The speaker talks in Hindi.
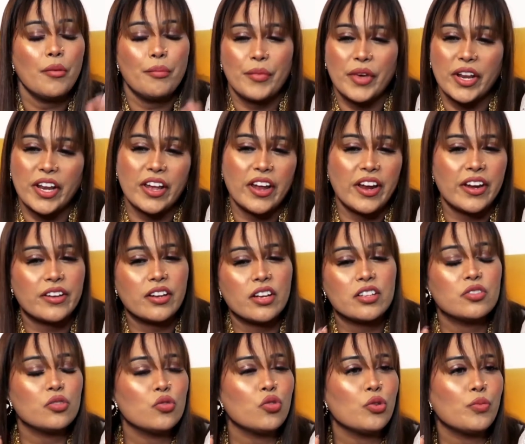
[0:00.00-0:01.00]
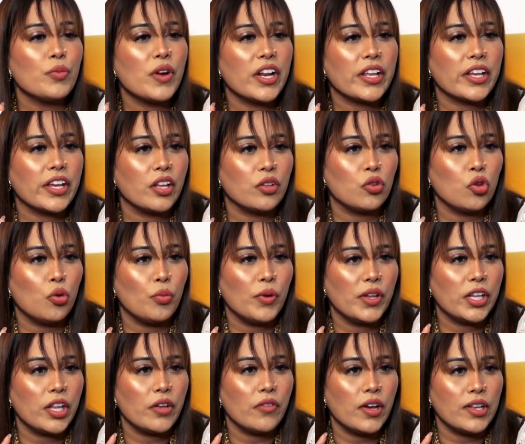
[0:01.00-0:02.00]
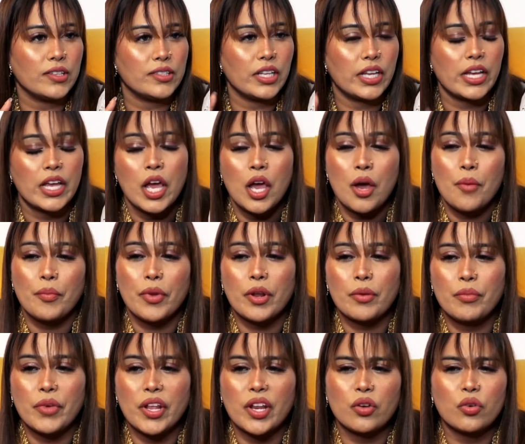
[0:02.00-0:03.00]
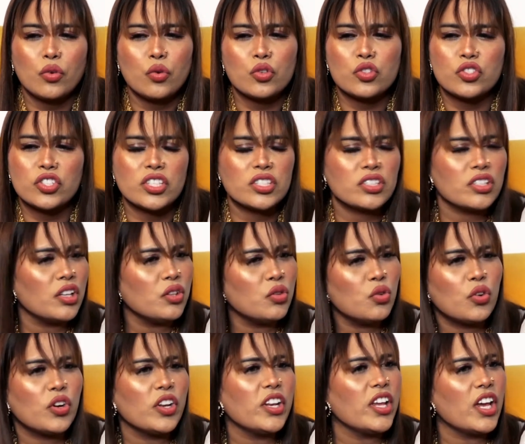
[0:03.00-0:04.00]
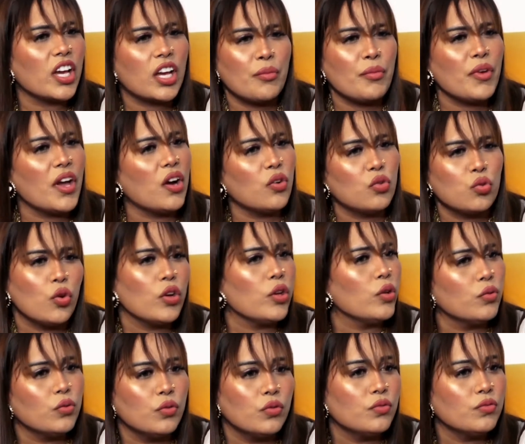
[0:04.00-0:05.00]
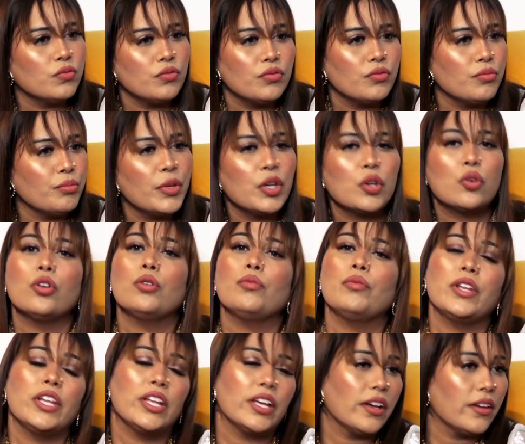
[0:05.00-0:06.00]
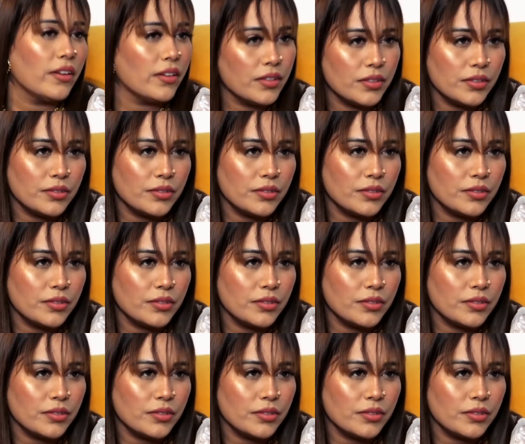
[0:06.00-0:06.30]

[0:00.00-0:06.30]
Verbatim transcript: मेरे हेटर ज़रूर बन गया दो बंदे वहाँ से पर मेरे को उस चीज़ का दुख नहीं है कि मैं आउट हुई हूँ बिल्कुल भी नहीं है